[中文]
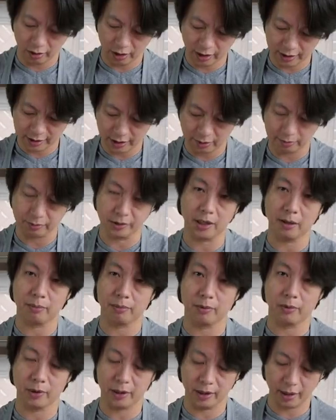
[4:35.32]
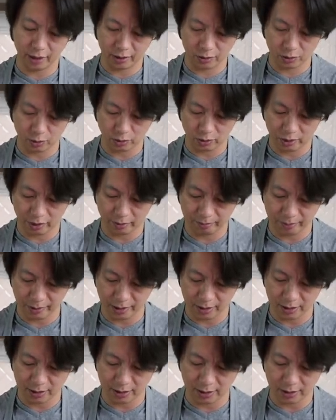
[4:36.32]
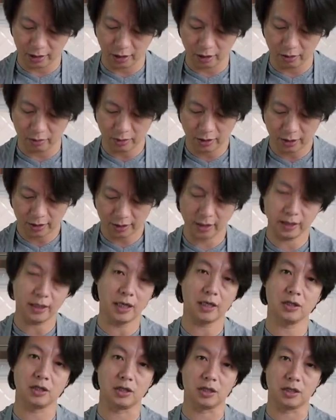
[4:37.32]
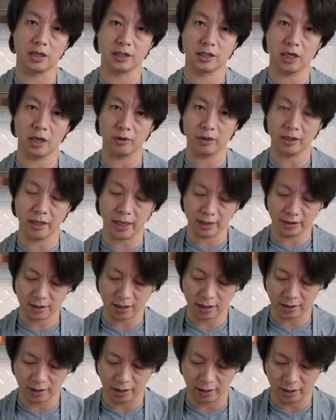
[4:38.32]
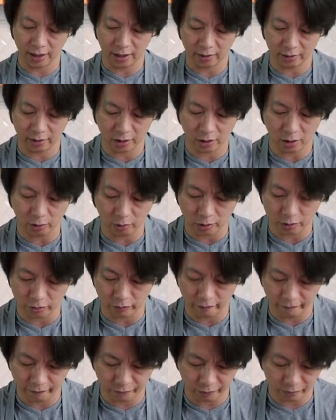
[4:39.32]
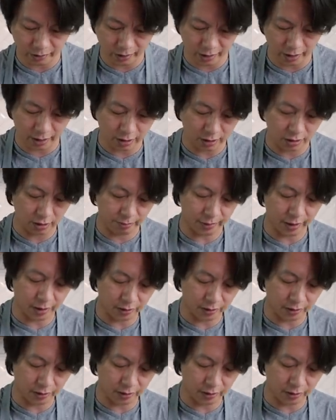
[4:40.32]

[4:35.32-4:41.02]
哦，它这样比较不会内缩跟变形。然后这张纸要稍微大张一点，要能够完全覆盖，可是不